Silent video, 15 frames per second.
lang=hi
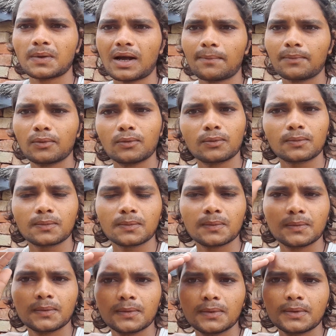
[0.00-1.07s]
आप लोग
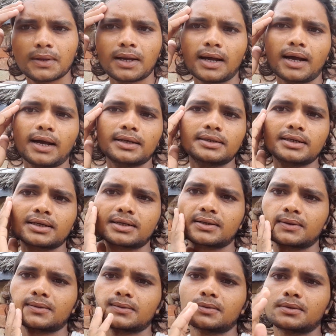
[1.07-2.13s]
आइए
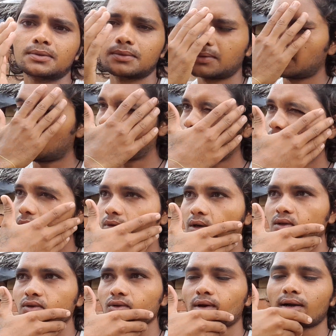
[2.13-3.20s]
आप लोग
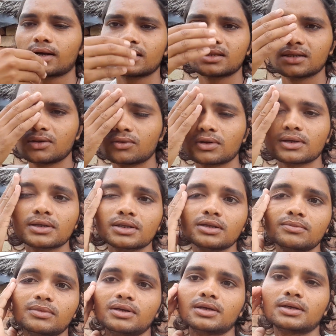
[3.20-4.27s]
का स्वागत है नौटंकी
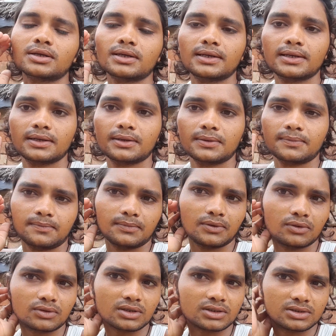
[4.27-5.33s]
में
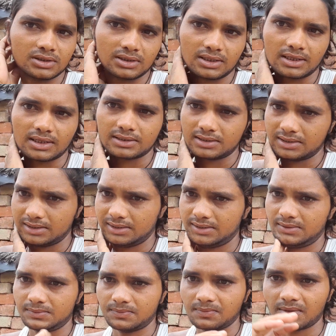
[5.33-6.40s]
बहुत अच्छी तरह से
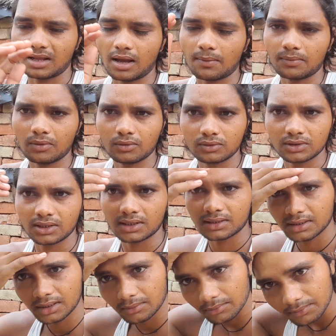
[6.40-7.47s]
आप लोग
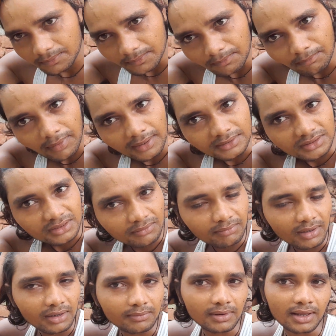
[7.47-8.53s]
देखिए मान
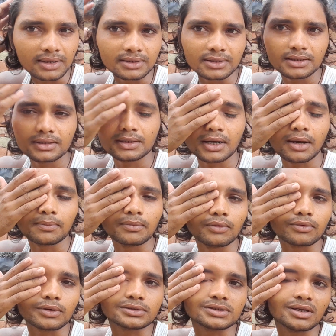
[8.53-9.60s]
सम्मान बढ़ाइए आप
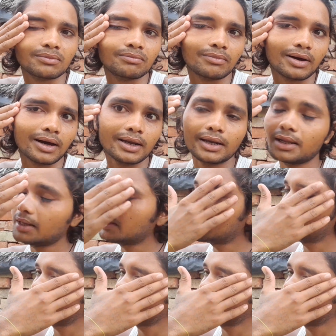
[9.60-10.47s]
लोग का सम्मान है